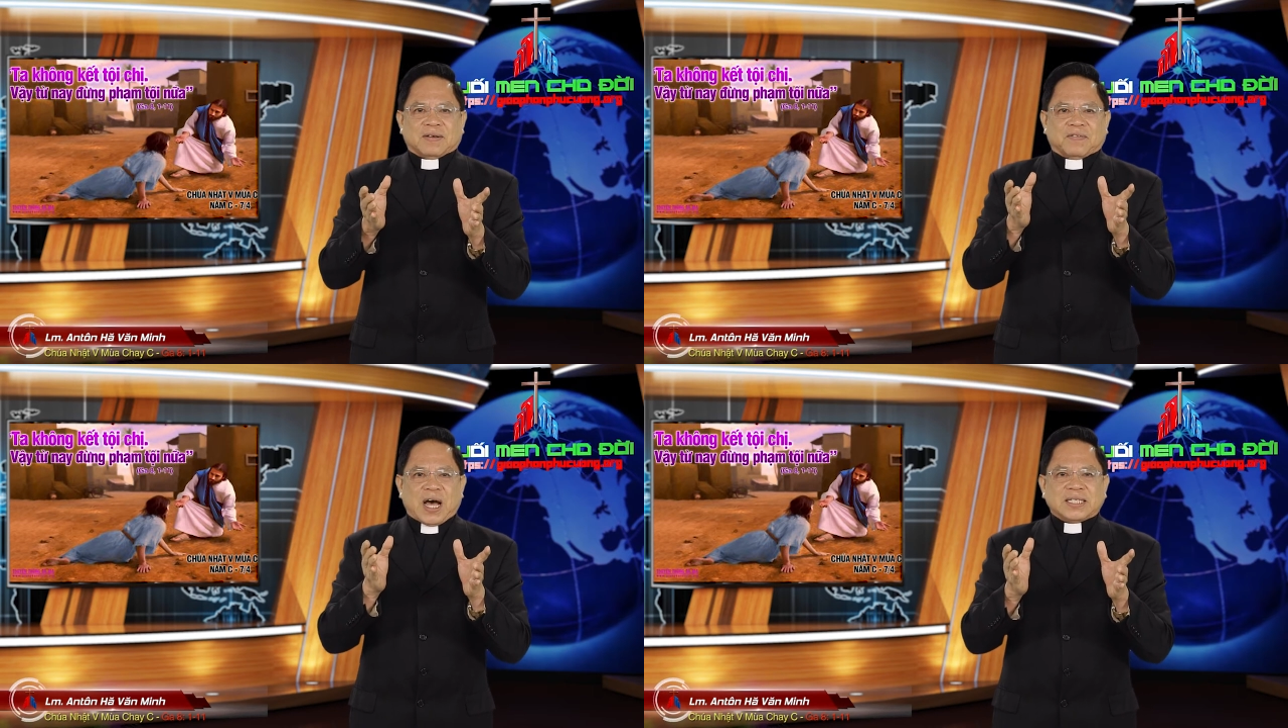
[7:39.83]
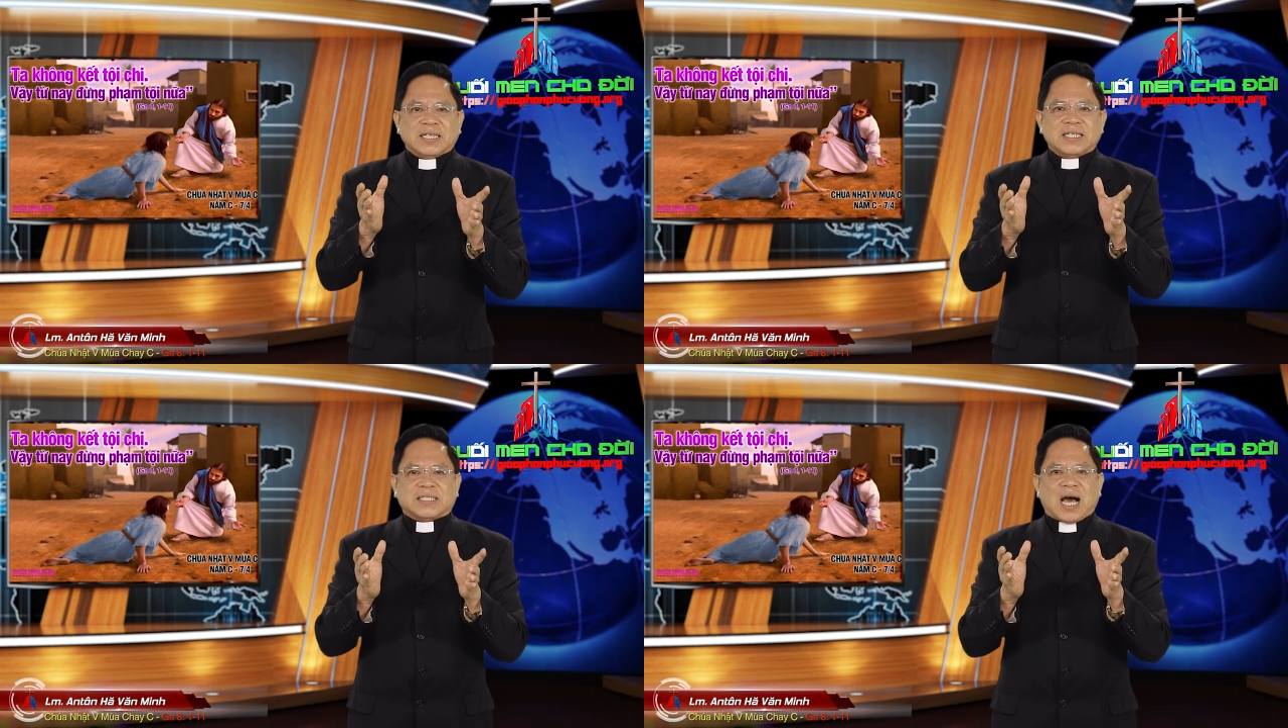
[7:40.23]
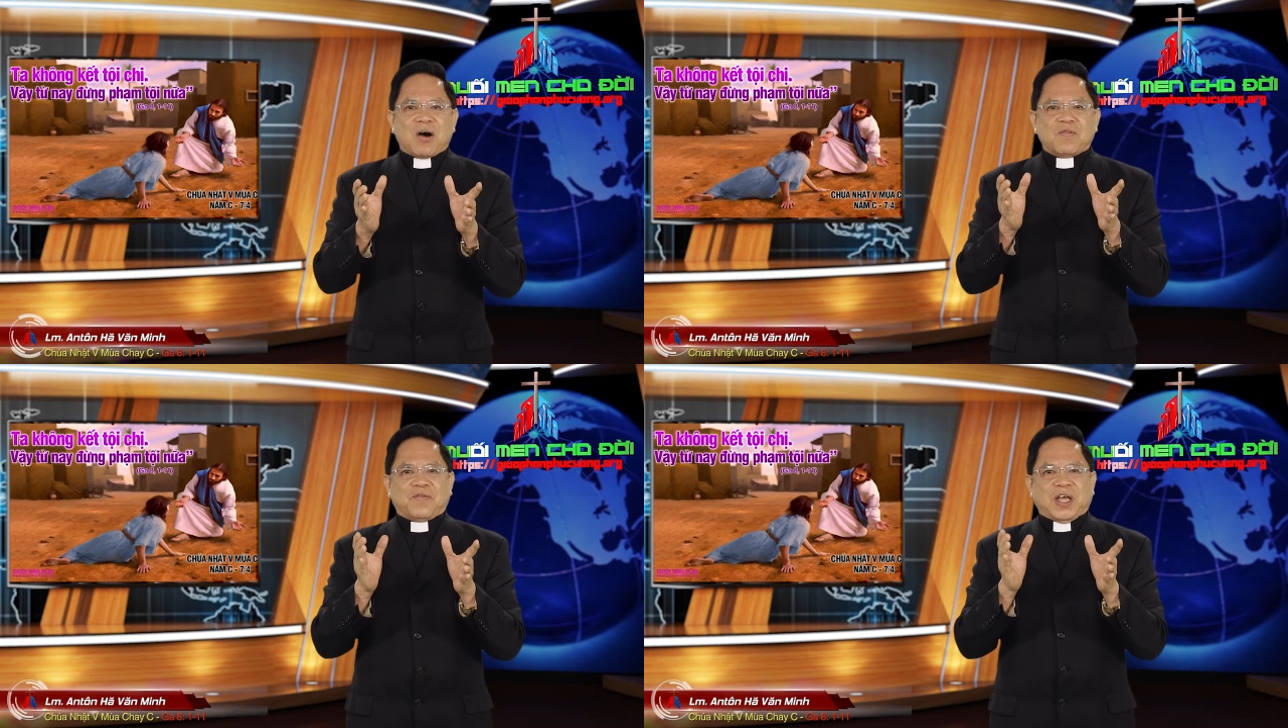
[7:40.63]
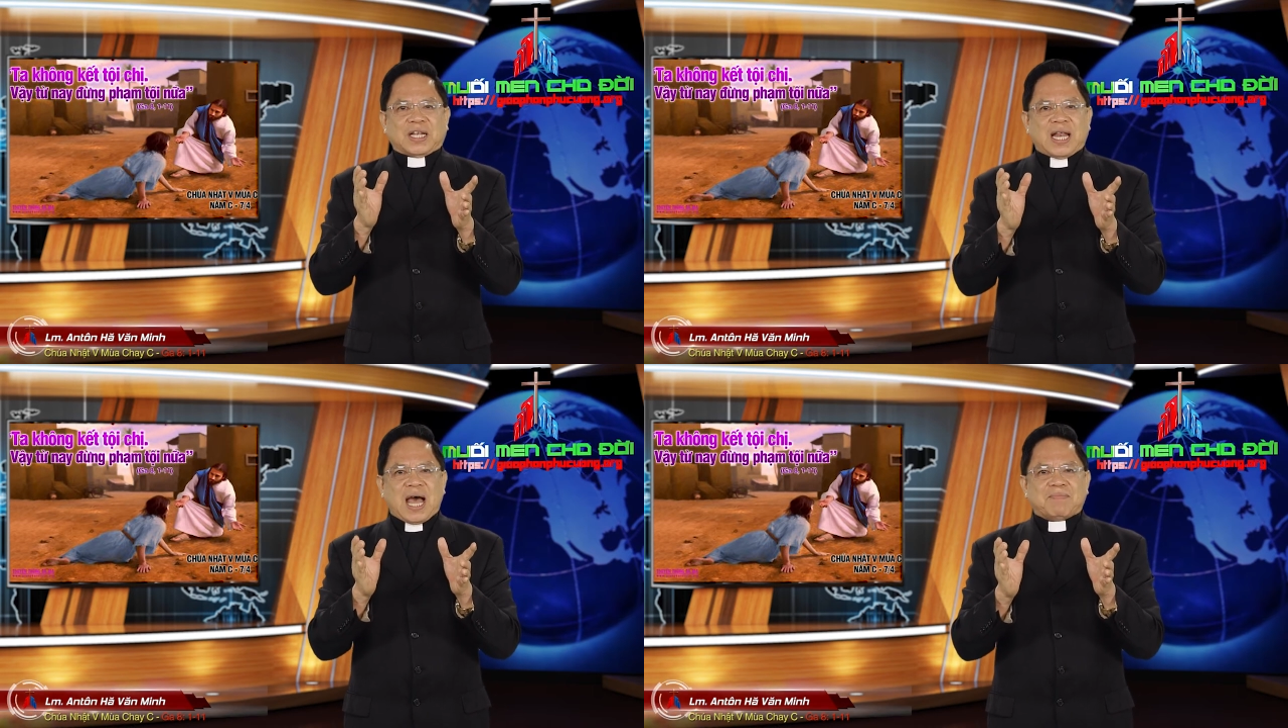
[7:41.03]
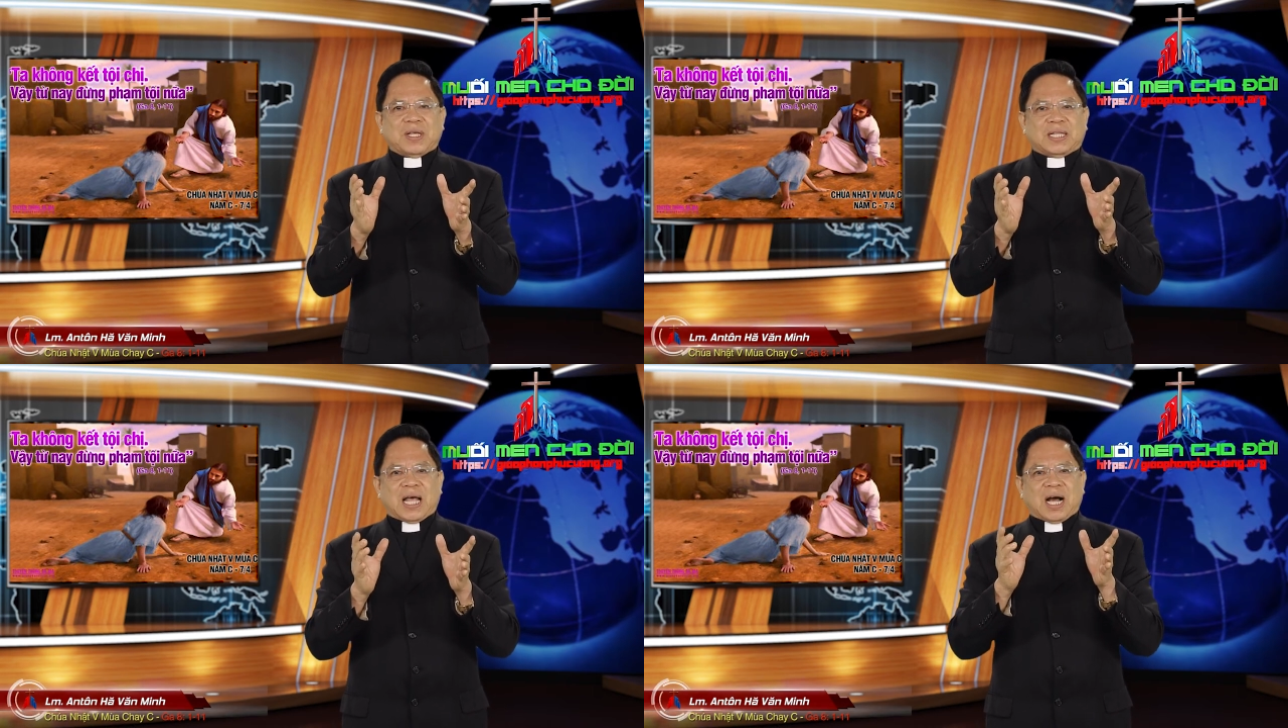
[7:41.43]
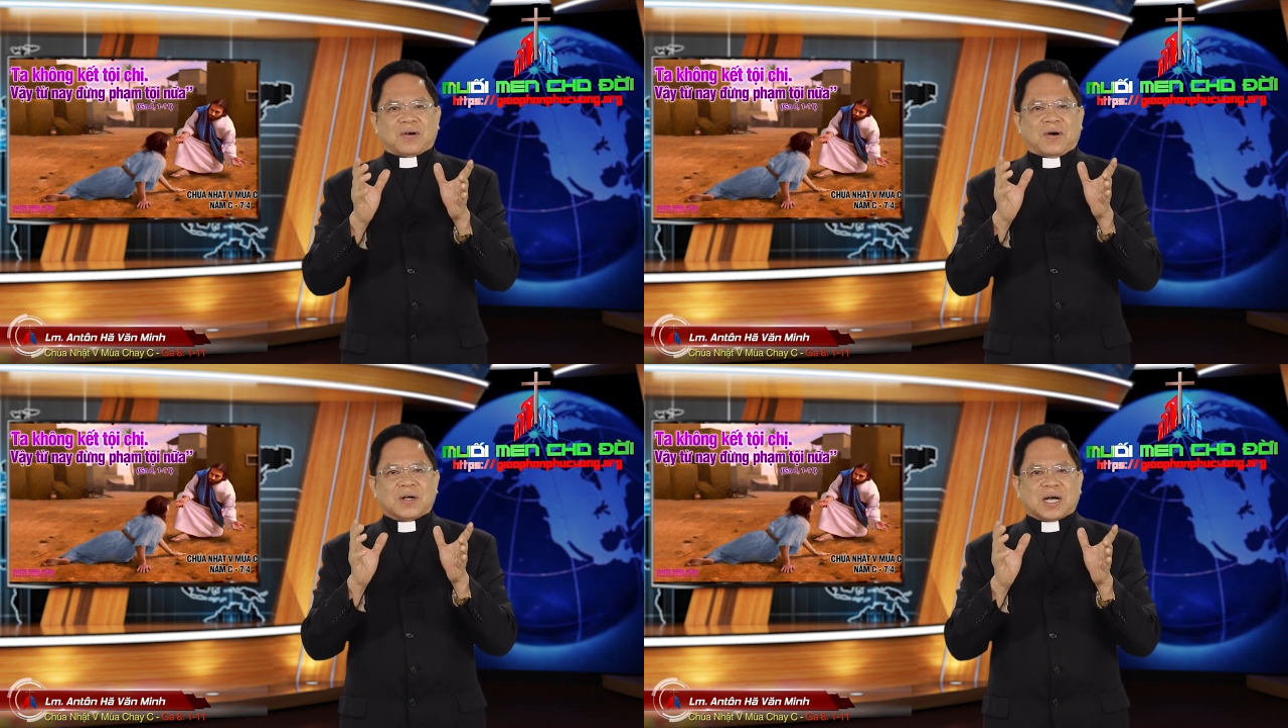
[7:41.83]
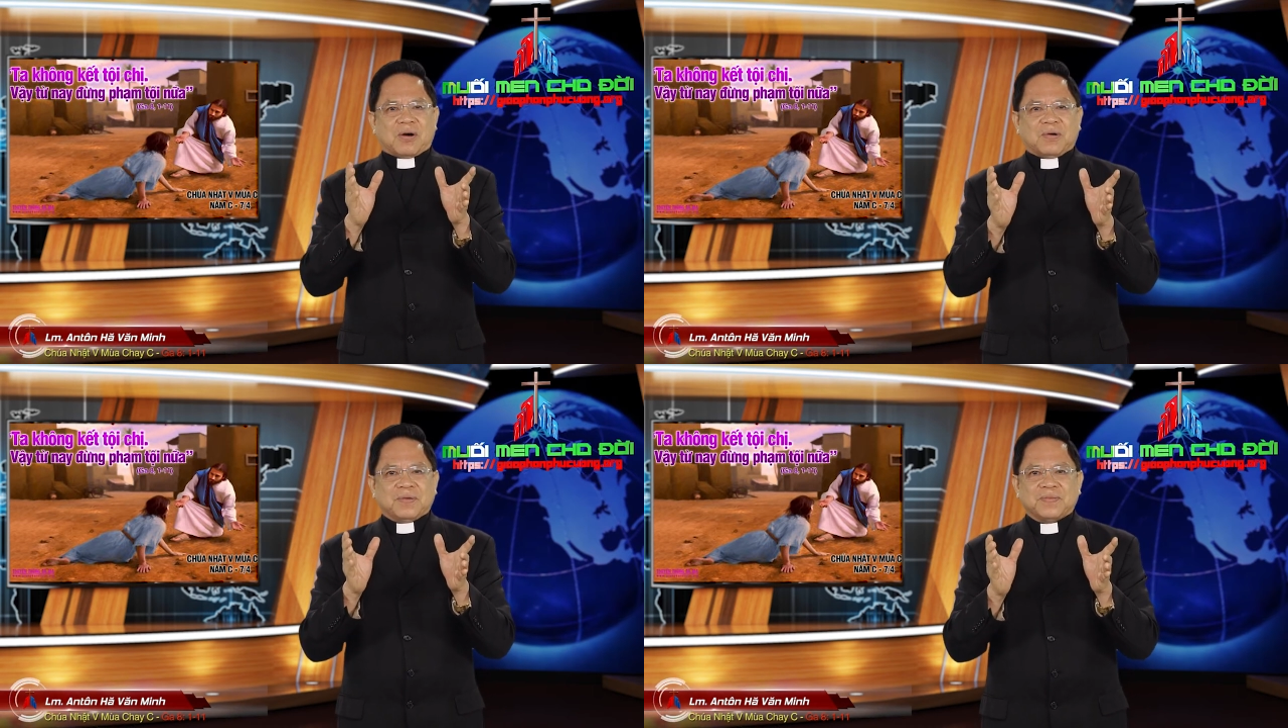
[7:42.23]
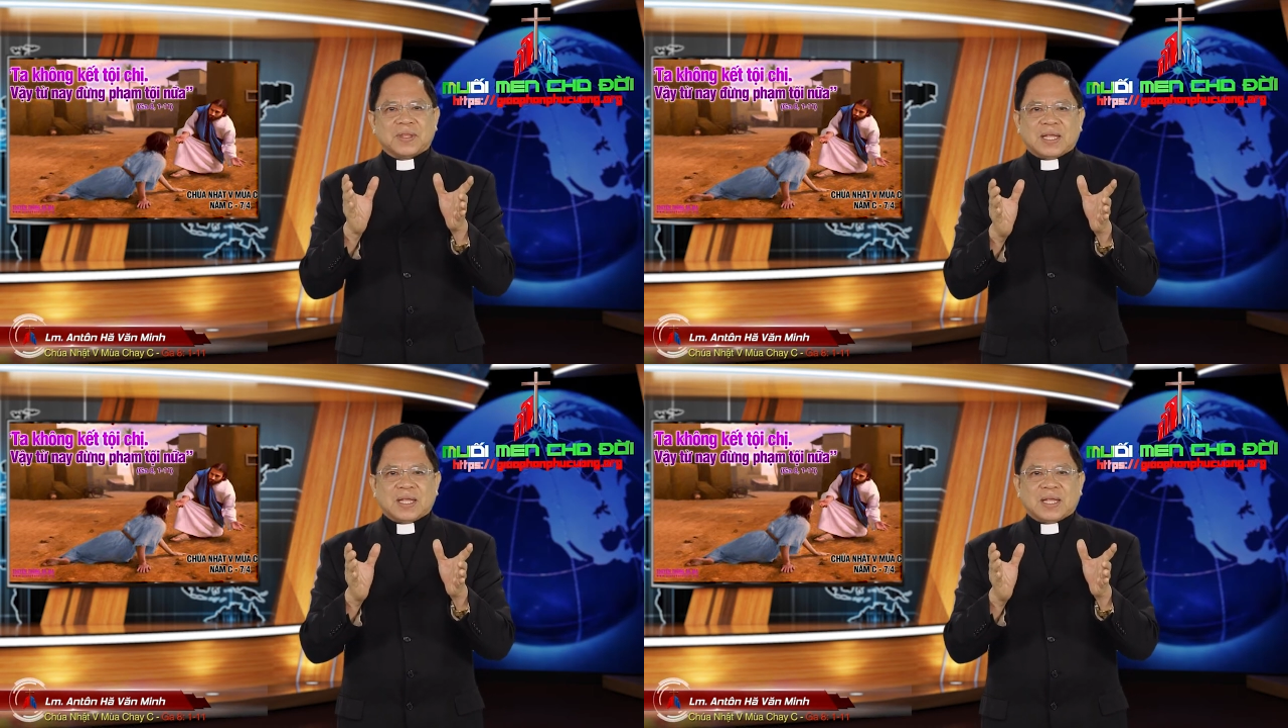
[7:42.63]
Và như cha ông Việt Nam mình đã có câu